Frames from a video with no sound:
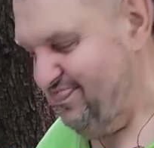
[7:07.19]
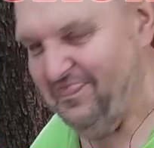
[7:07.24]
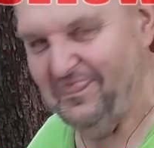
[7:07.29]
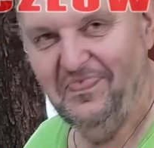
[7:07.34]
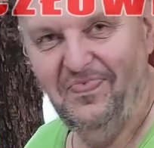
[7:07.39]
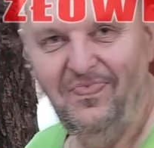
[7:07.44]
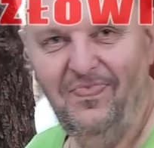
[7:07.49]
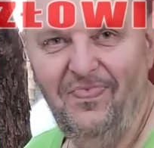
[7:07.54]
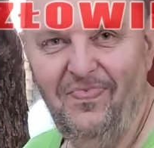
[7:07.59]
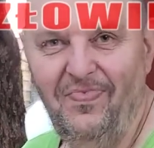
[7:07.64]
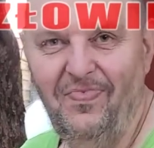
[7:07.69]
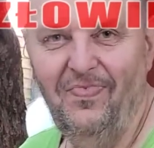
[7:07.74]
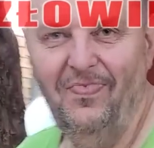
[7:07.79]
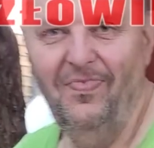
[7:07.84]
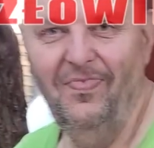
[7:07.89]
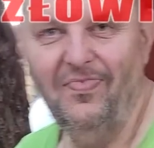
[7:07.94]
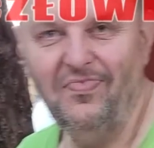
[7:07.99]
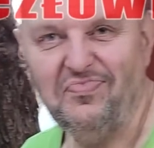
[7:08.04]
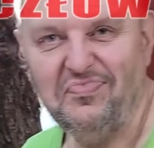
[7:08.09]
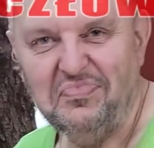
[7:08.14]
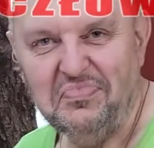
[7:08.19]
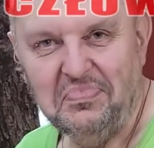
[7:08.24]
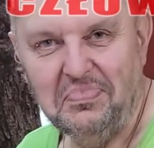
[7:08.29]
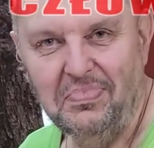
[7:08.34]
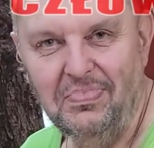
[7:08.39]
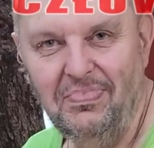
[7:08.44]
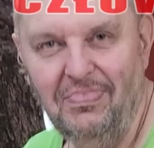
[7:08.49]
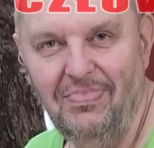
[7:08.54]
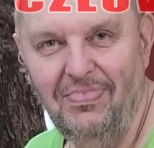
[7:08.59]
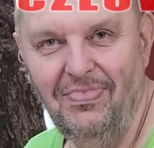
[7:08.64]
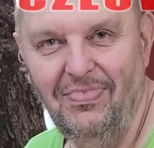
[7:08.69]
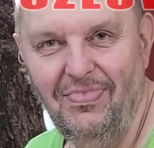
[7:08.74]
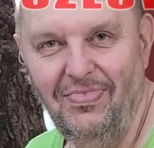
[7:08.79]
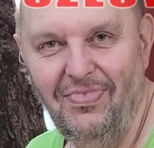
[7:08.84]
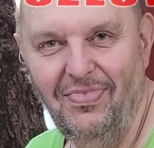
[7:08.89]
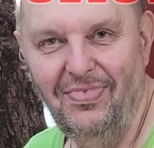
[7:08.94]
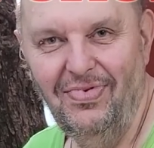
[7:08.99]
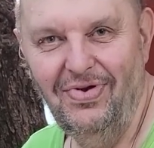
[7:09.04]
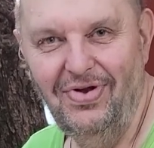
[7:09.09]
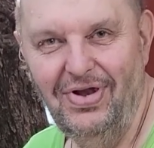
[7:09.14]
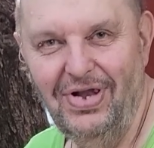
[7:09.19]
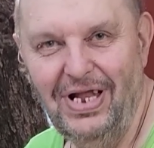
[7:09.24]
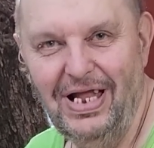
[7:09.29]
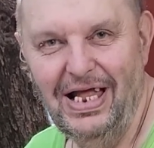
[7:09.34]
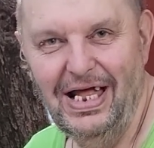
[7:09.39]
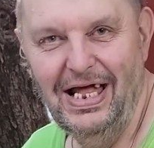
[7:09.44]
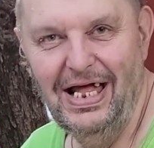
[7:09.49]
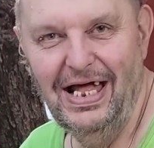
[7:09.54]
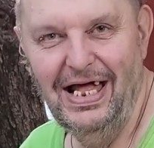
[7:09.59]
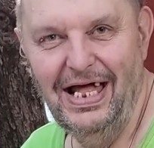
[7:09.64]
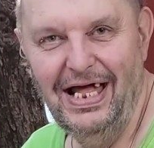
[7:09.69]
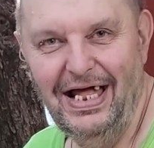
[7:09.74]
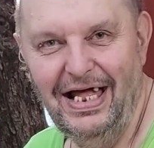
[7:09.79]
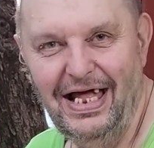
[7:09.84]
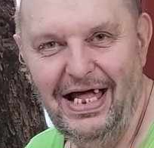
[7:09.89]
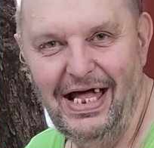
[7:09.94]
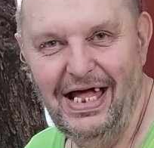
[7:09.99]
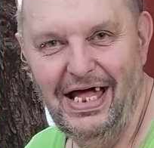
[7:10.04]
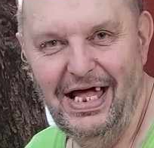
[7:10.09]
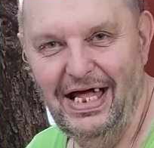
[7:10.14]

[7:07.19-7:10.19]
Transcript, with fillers: No gdzie ta, można kolanką mnie weźmiesz, tak jak y, panią Ole.